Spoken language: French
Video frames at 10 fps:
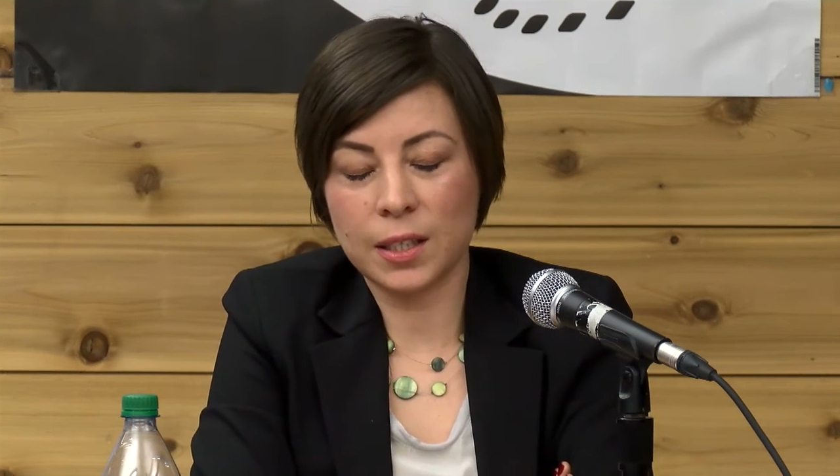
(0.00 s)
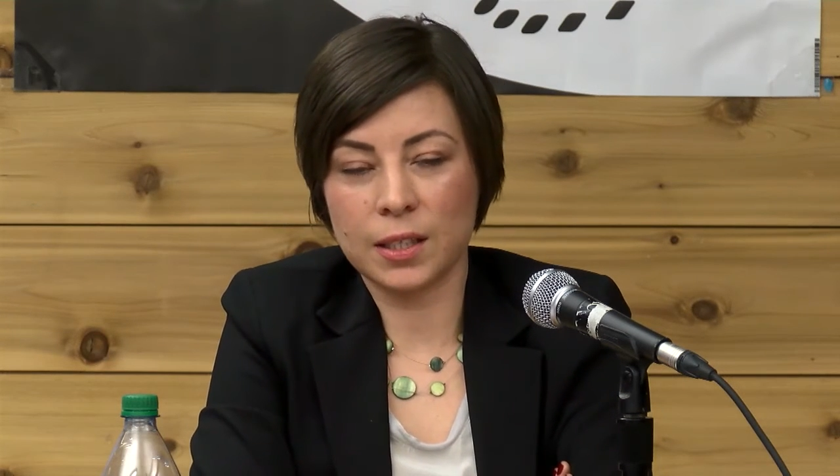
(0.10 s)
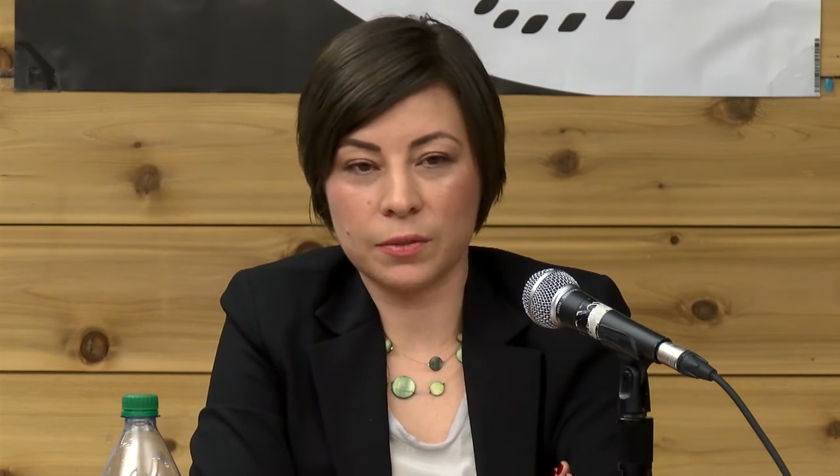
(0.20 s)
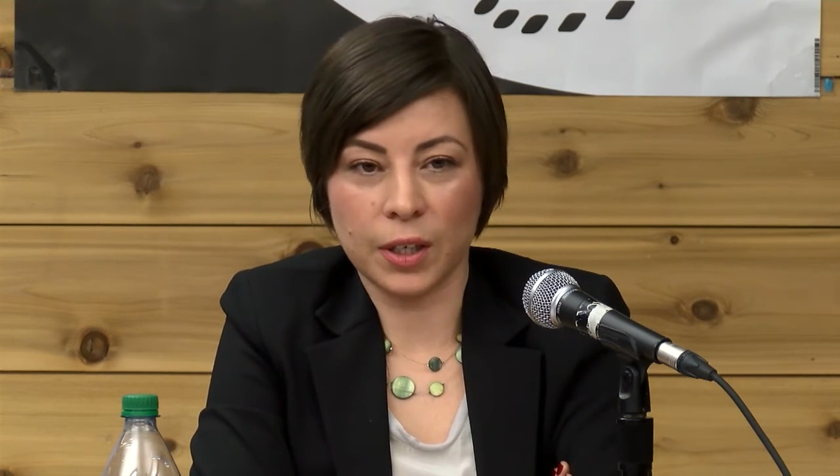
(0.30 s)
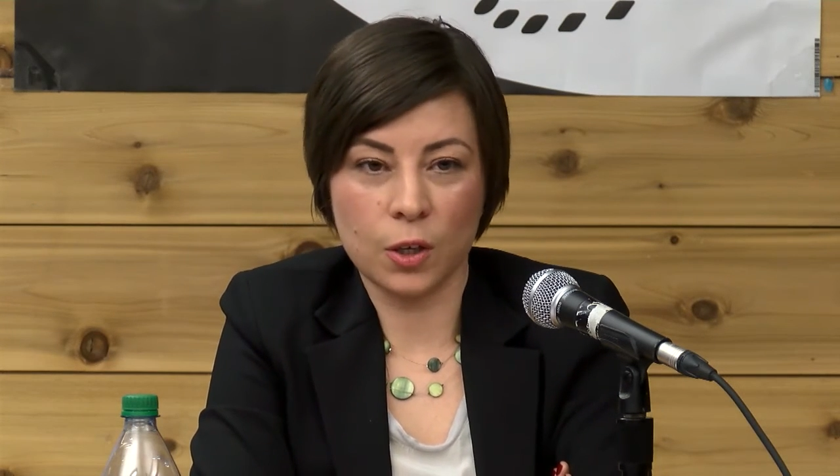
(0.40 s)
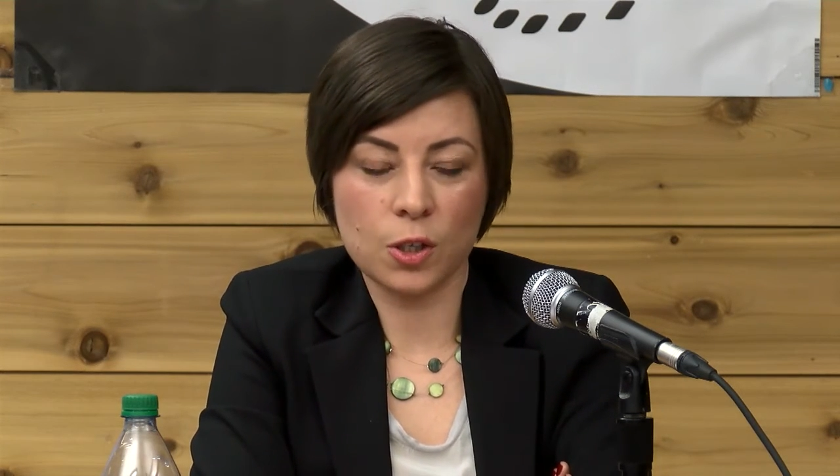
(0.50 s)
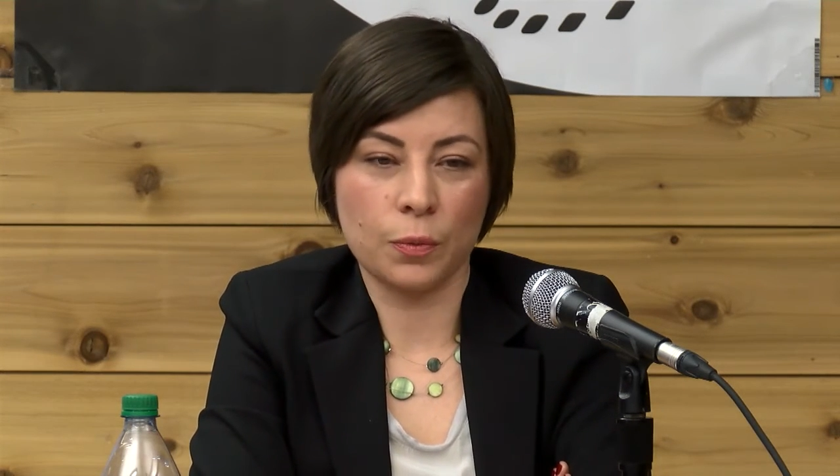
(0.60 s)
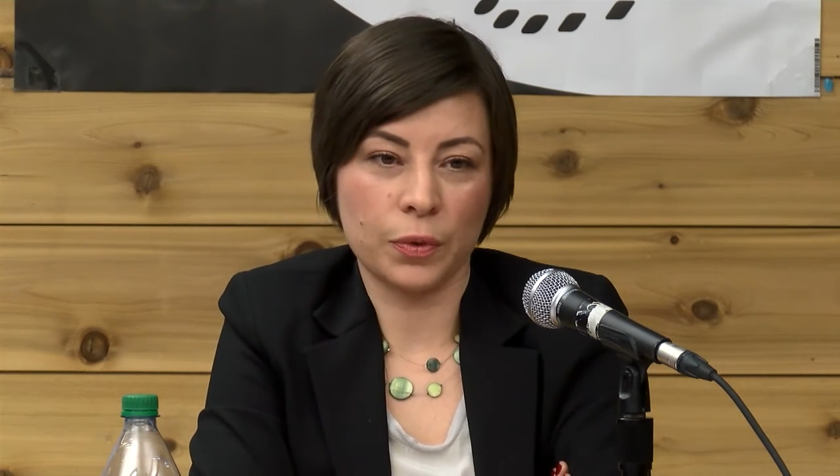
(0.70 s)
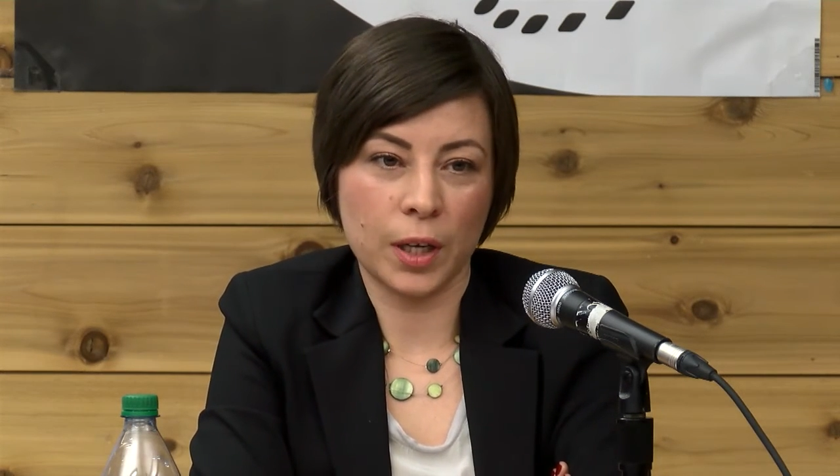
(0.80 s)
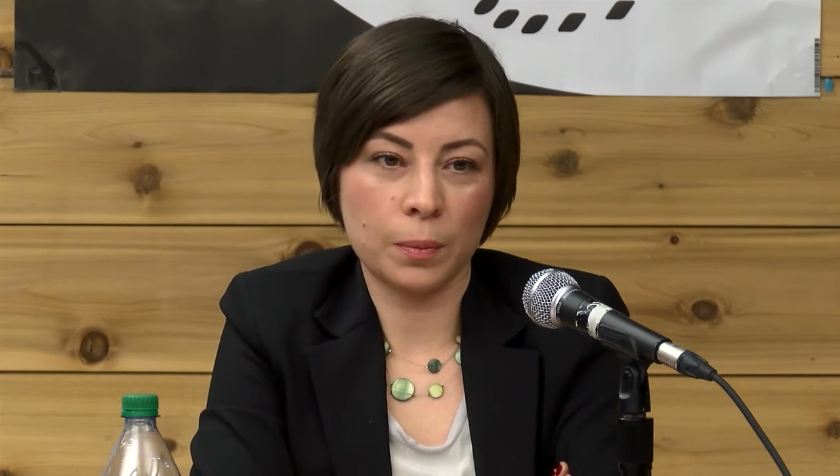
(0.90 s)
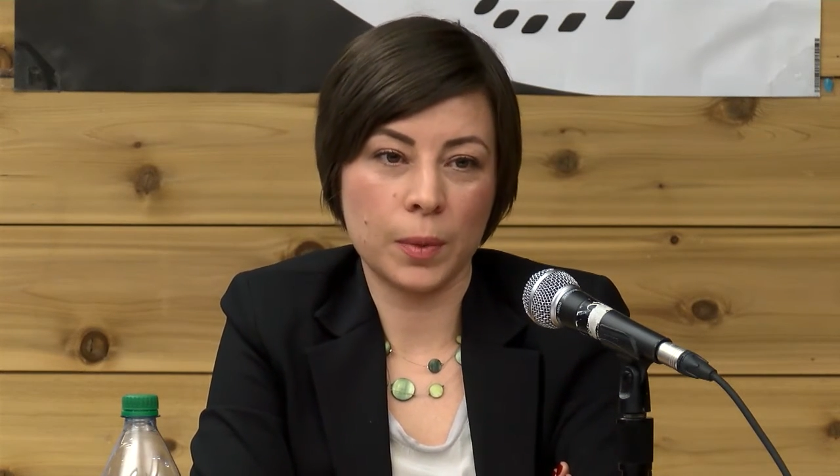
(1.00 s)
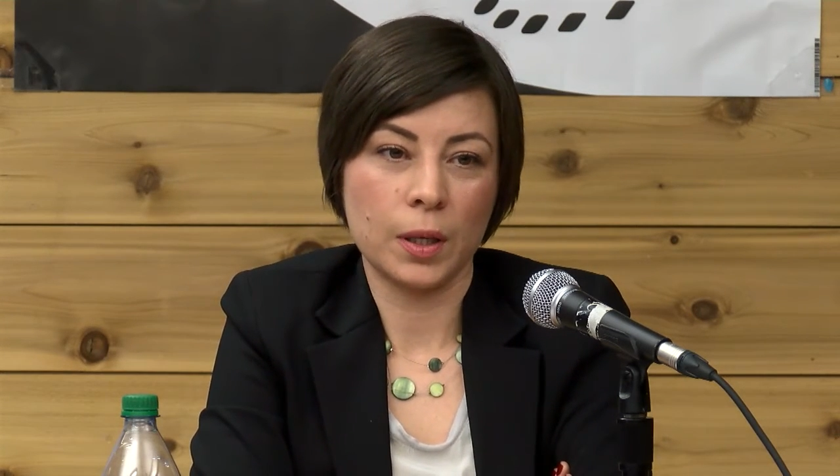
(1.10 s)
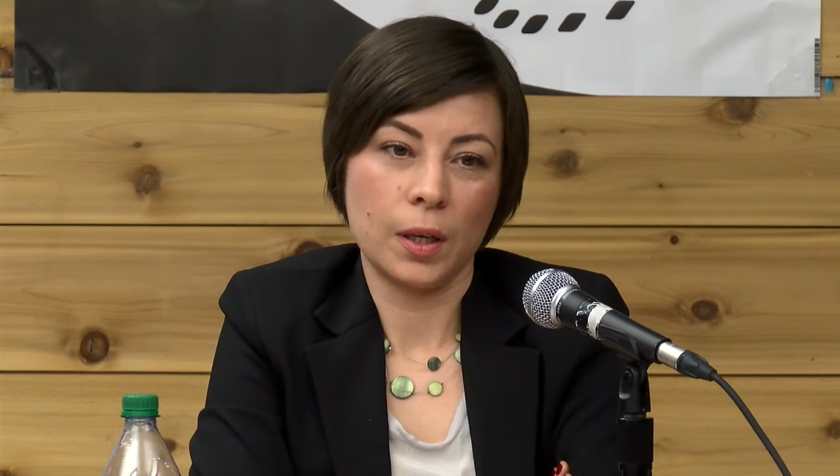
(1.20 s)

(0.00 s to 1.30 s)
les différences hommes-femmes